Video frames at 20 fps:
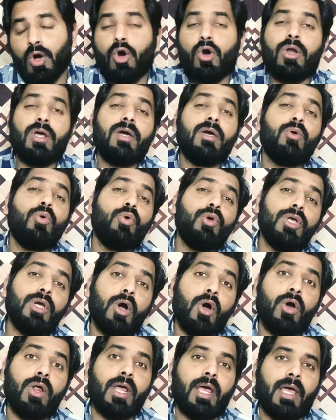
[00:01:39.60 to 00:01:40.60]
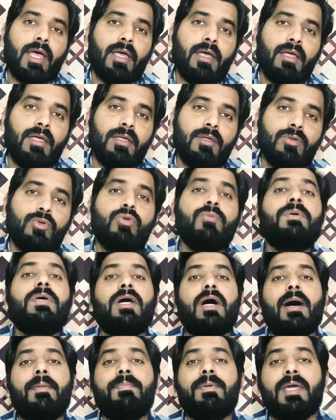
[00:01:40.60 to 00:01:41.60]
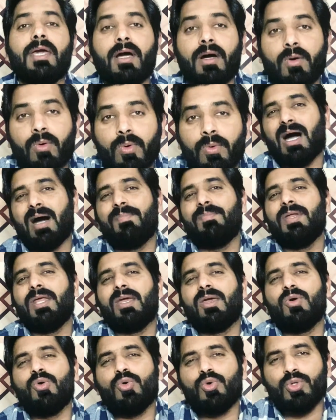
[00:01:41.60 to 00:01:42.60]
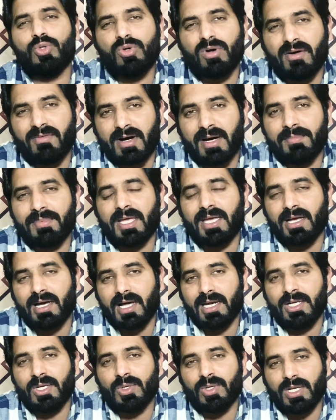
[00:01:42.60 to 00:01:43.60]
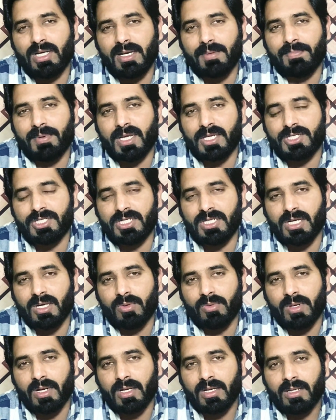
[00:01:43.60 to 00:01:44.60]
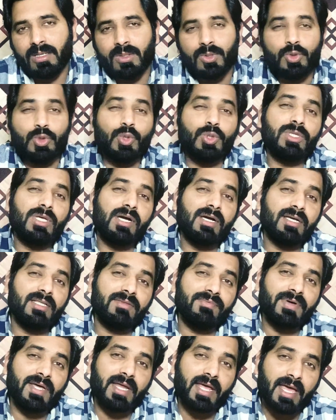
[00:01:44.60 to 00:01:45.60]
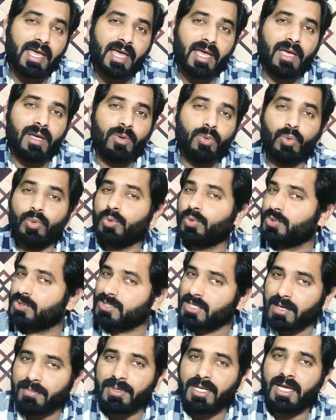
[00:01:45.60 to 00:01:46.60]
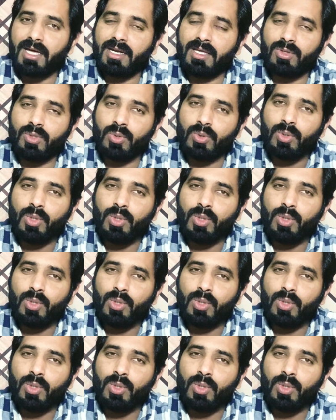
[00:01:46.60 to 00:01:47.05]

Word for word: और अगर कोई और है तो फिर आप क्या हो आपने क्यों खुद को आवाम की गालियों के लिए पेश किया हुआ है जो ताकतवर हैं उनको सामने आने दो